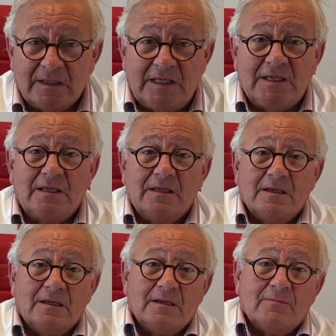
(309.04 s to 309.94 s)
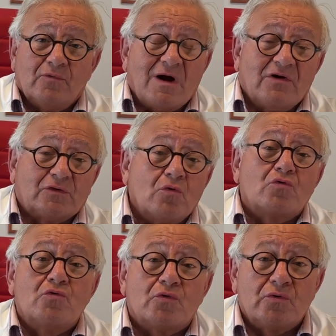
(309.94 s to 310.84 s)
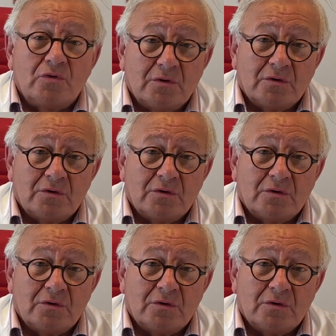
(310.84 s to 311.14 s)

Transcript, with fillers: qui, pour avoir trop couru